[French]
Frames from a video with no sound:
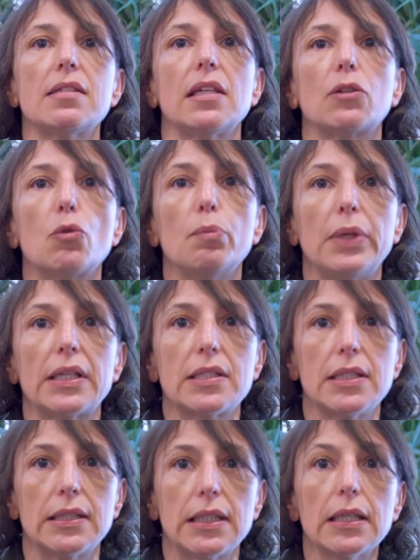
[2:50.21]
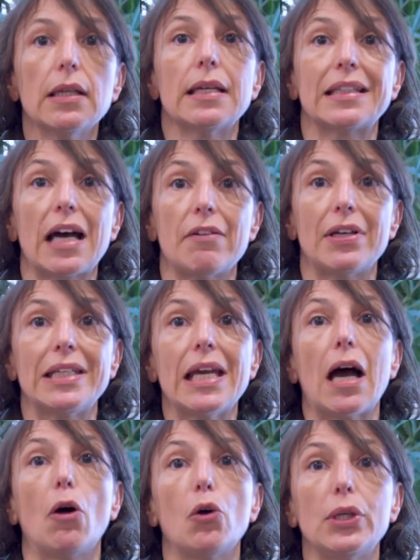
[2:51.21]
cette complexité, travailler
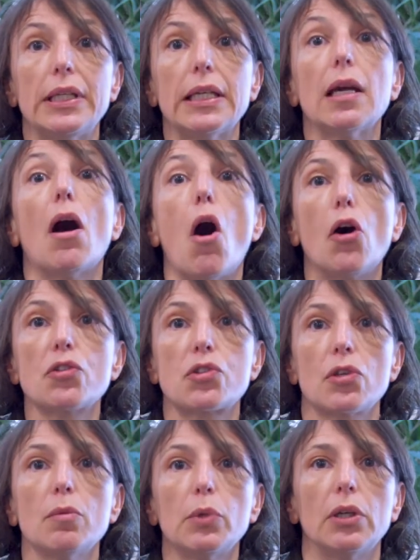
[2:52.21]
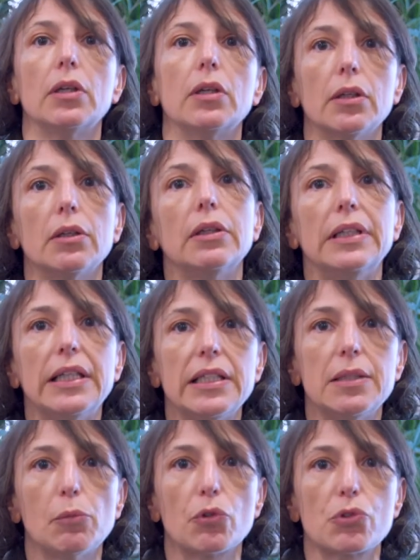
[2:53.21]
à relier ensemble euh, les
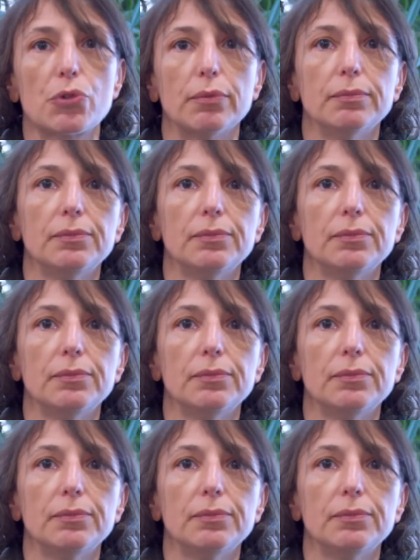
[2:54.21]
dimensions.